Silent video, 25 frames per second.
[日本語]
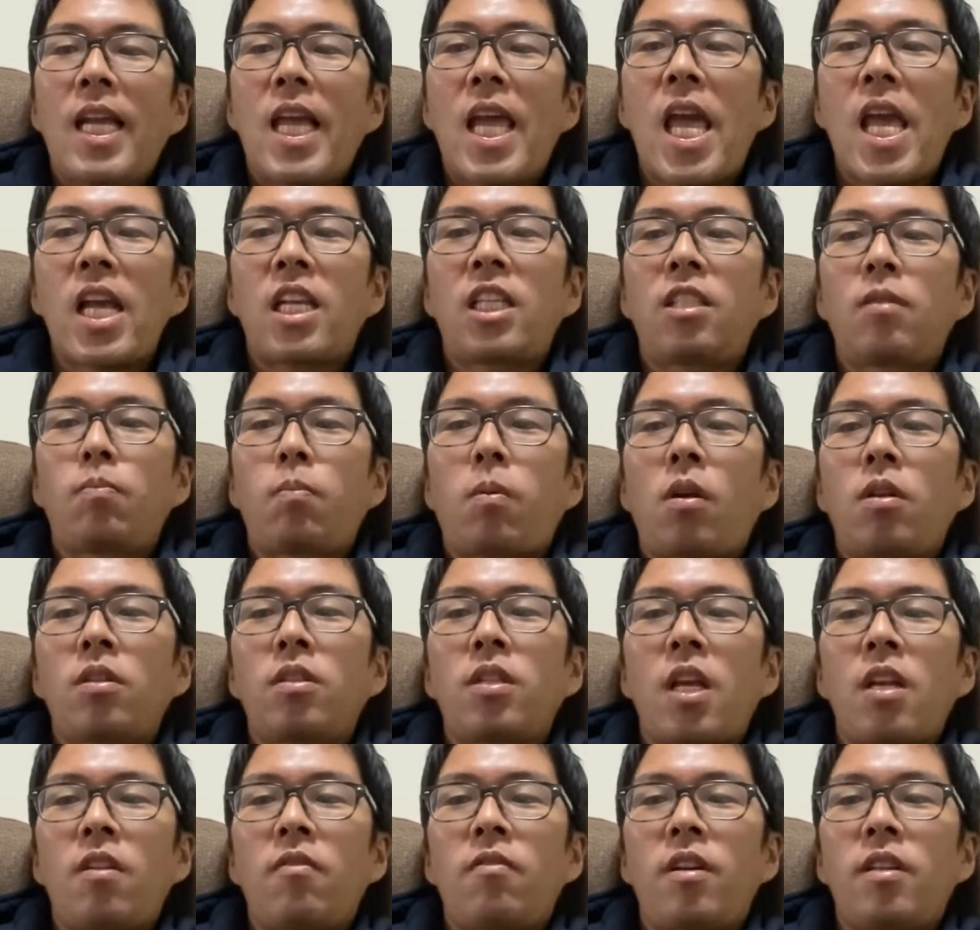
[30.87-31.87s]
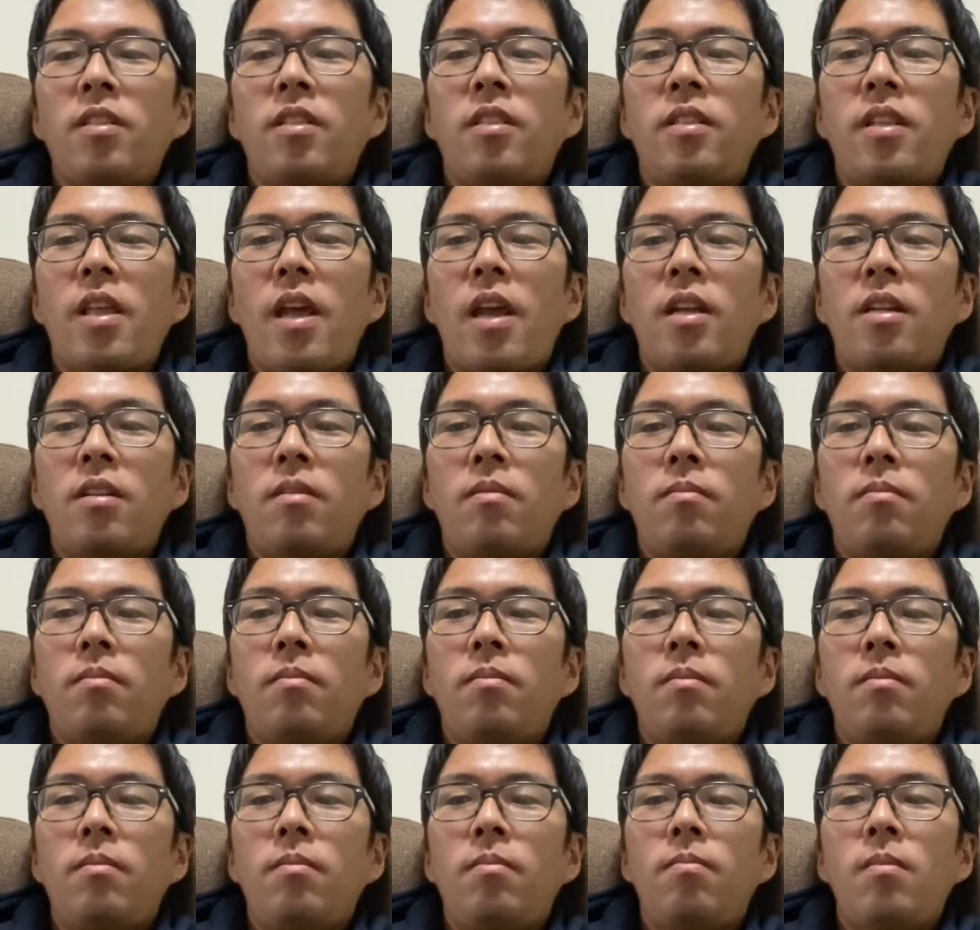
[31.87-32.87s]
Experts advise that
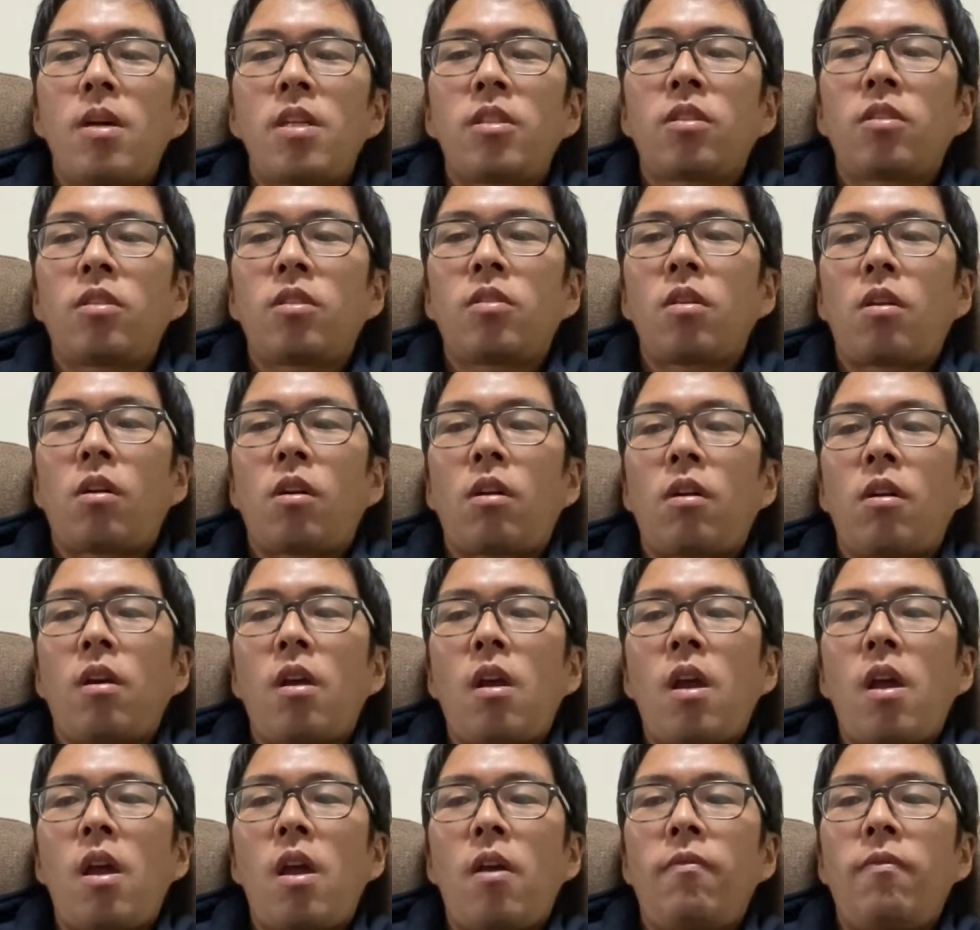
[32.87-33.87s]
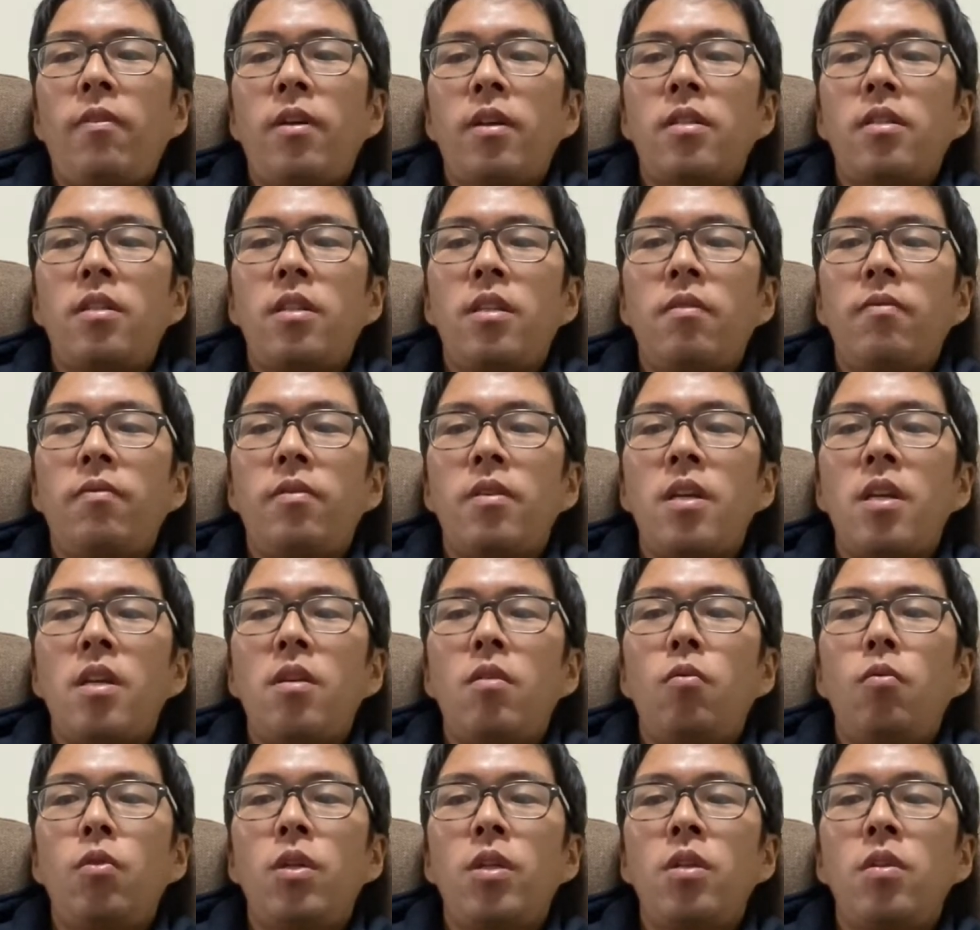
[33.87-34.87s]
masks are effective in
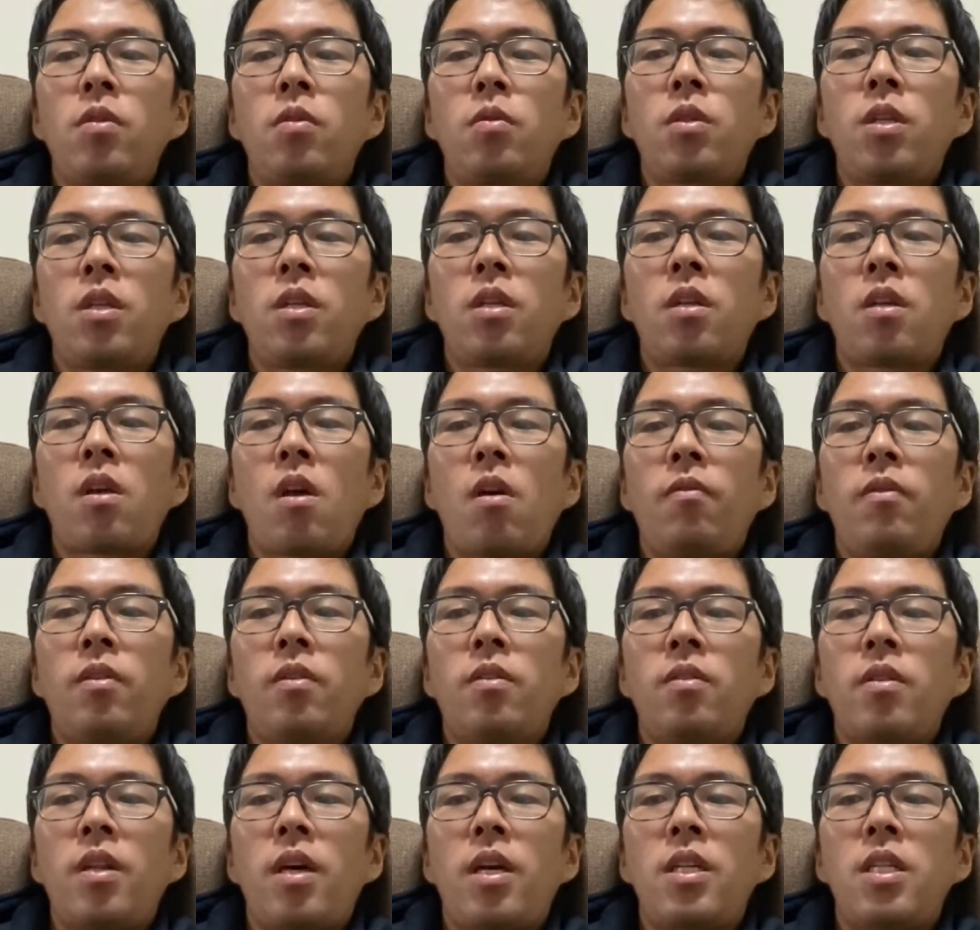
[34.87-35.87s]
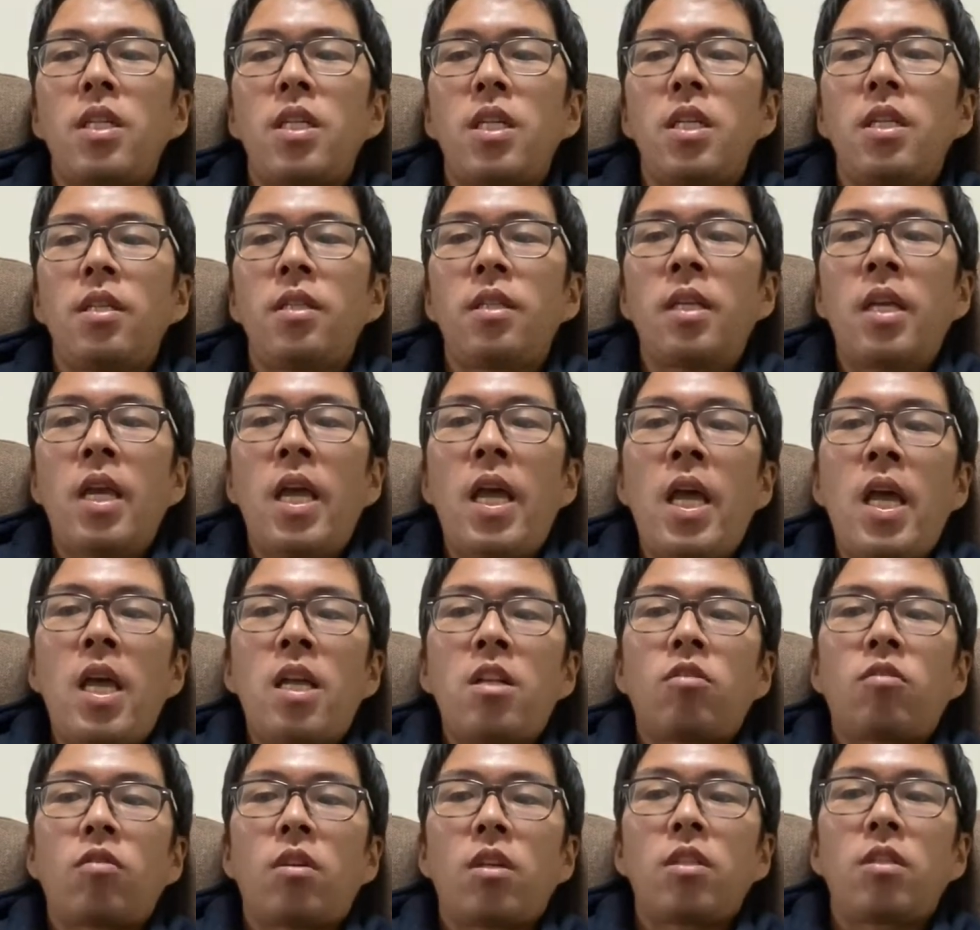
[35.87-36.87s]
reducing COVID-19
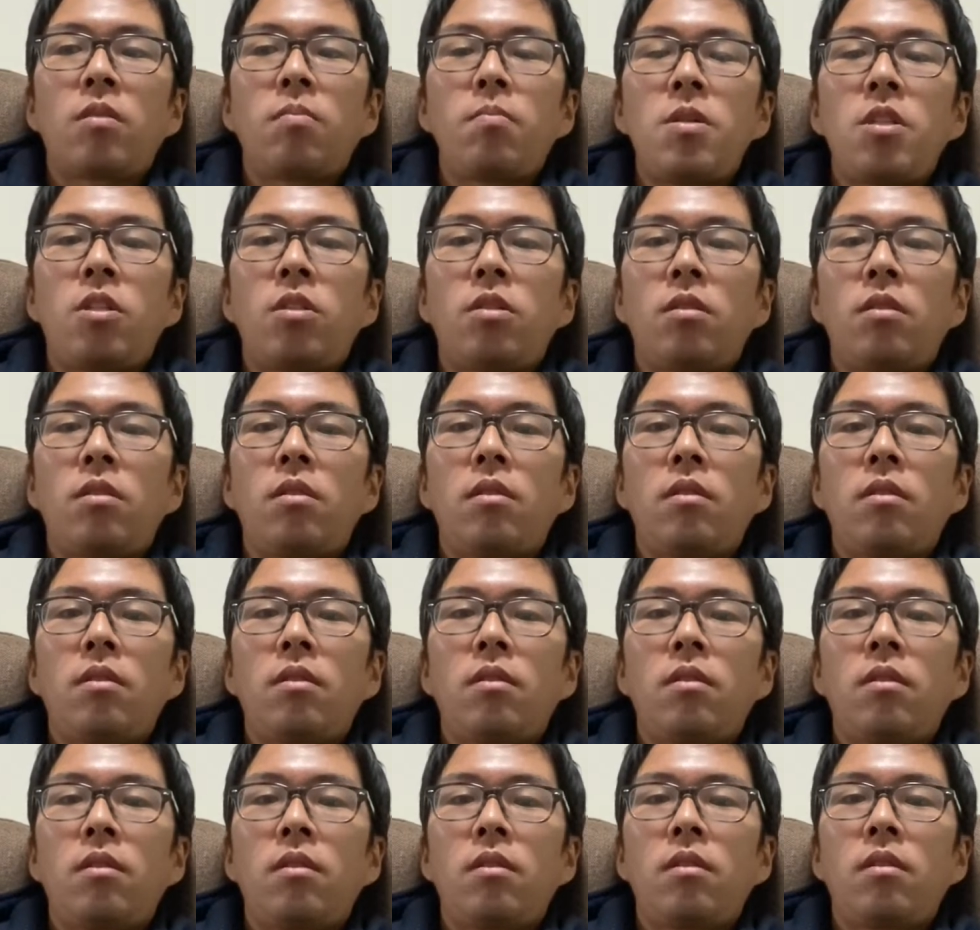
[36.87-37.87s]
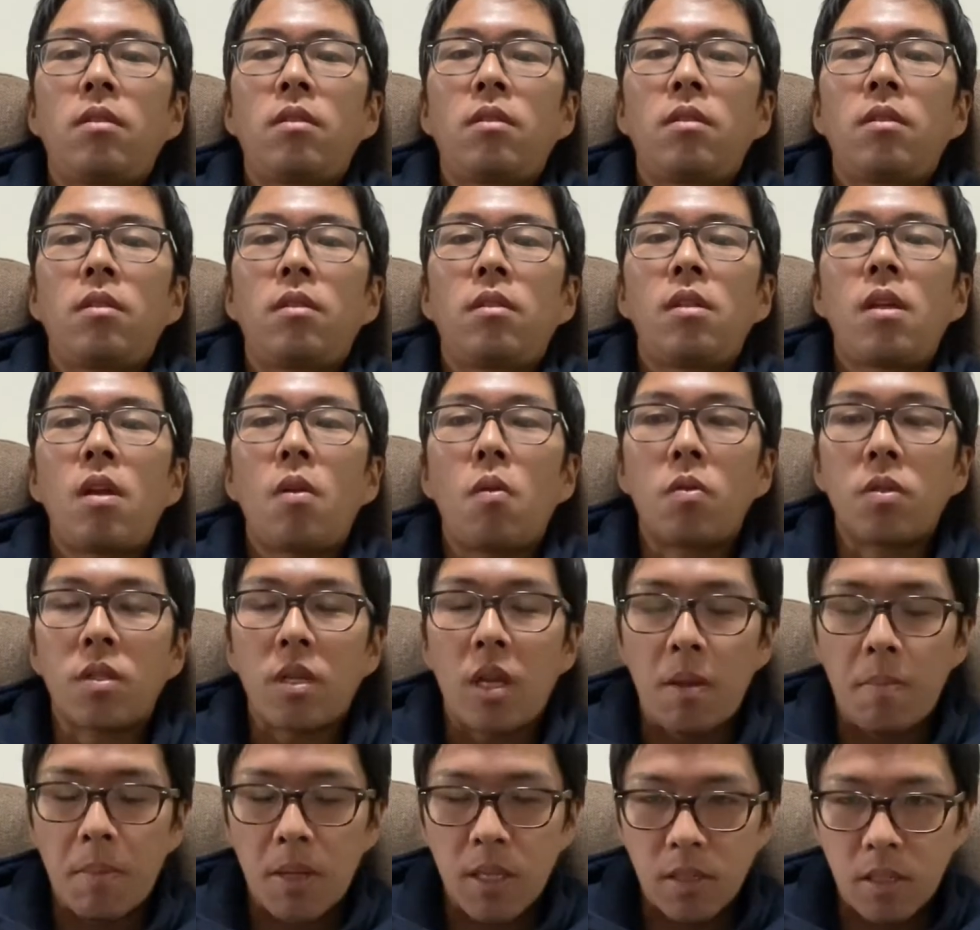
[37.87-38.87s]
transmission でござ
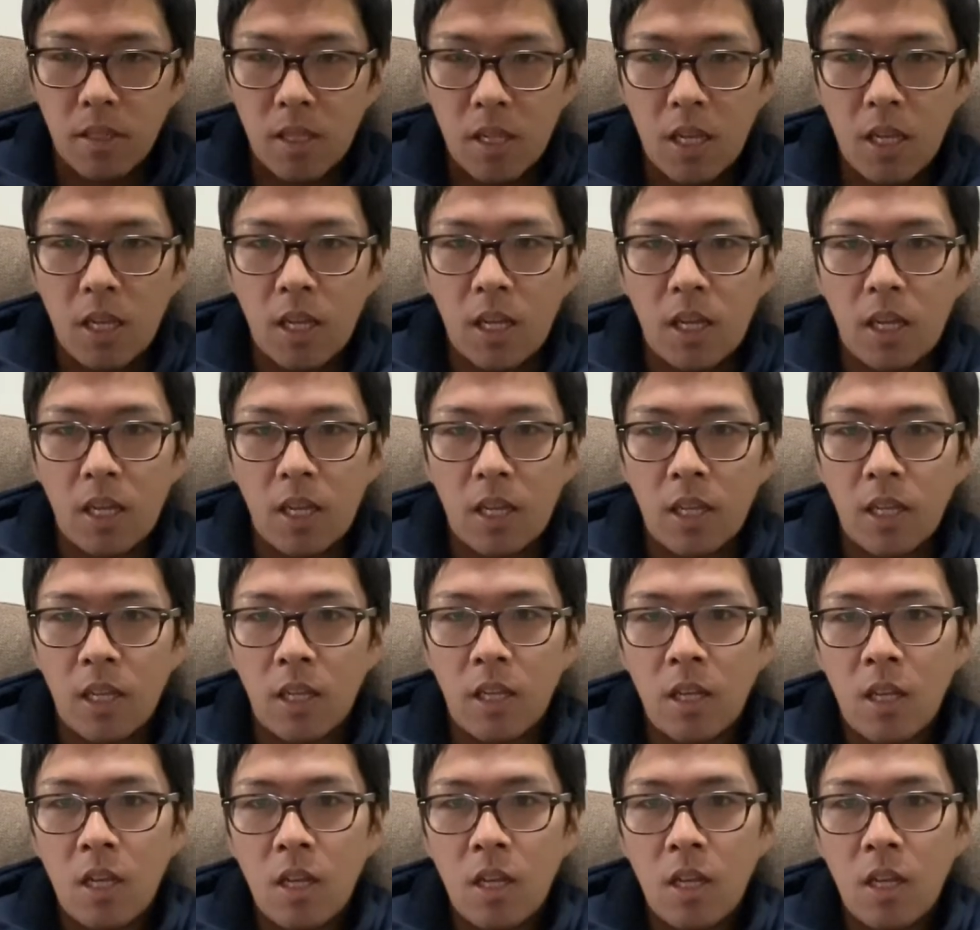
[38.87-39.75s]
いますね。